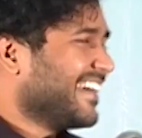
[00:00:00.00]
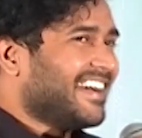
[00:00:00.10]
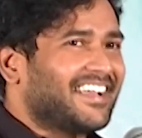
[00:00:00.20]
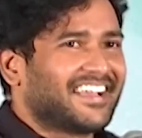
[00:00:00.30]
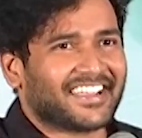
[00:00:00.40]
యా
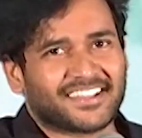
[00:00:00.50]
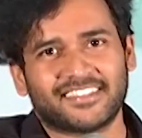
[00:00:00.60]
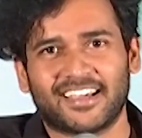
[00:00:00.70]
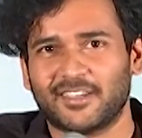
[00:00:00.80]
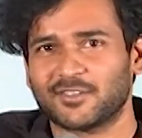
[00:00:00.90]
యా యా
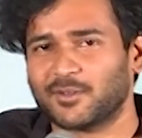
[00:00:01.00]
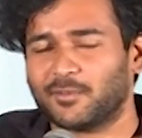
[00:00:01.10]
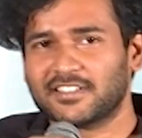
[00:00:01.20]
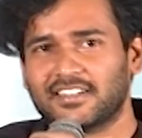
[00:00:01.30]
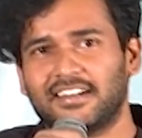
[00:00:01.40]
థ్యాంక్ యూ సో
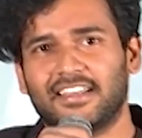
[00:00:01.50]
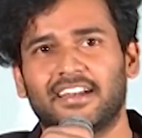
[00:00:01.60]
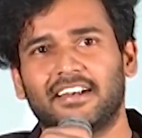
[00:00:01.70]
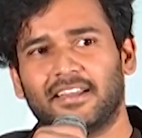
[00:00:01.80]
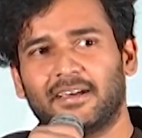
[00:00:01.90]
మచ్ అండి
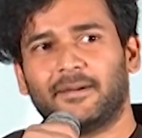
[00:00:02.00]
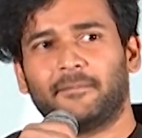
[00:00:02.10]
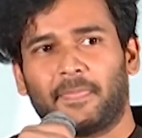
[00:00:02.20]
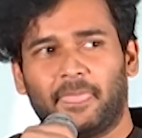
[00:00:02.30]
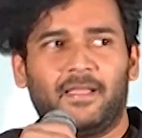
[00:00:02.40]
అండ్
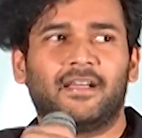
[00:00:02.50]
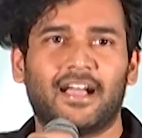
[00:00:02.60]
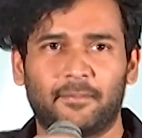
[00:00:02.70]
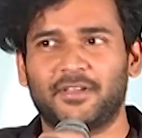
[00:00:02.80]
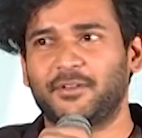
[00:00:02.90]

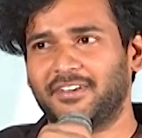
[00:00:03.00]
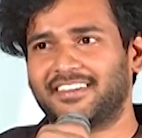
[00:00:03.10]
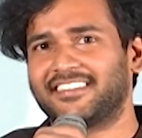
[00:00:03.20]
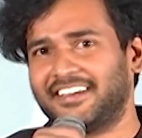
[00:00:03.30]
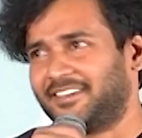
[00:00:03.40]
హ్యాపీ న్యూ
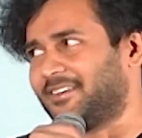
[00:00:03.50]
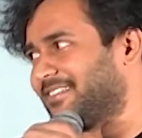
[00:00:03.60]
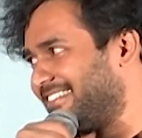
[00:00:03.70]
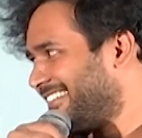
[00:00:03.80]
ఇయర్ థ్యాంక్ యూ